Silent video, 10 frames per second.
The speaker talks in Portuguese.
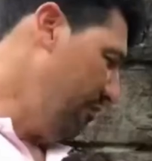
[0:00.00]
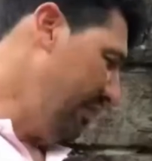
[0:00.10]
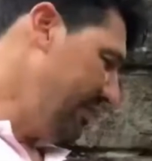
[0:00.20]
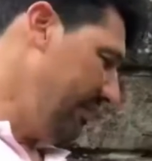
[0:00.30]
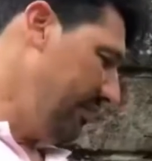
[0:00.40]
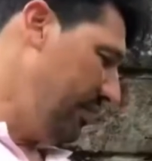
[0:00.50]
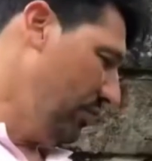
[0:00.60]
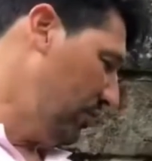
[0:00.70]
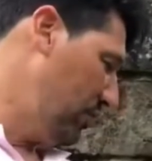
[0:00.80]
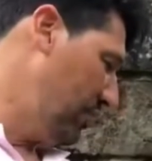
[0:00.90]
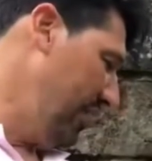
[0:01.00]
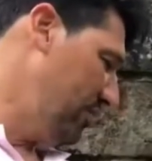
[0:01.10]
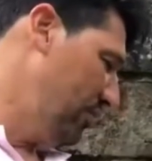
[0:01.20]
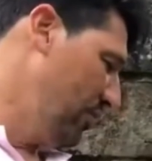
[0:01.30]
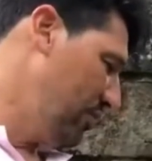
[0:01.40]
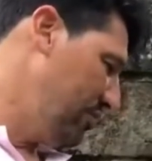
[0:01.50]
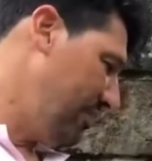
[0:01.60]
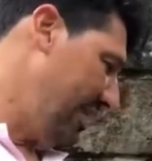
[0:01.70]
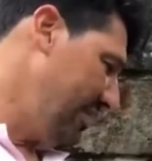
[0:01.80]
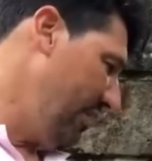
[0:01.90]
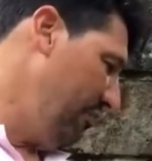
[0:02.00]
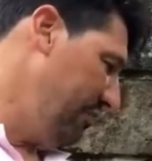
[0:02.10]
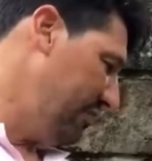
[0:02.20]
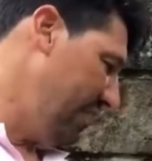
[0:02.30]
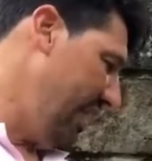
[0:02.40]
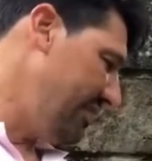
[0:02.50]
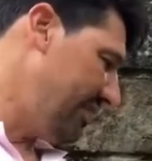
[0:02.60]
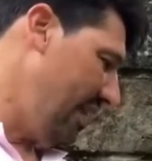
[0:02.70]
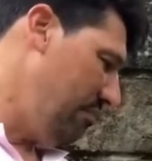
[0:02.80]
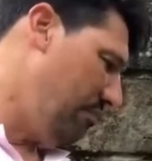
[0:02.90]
Fazendo aqui os seis furos, no caso aqui eu fiz seis, tá?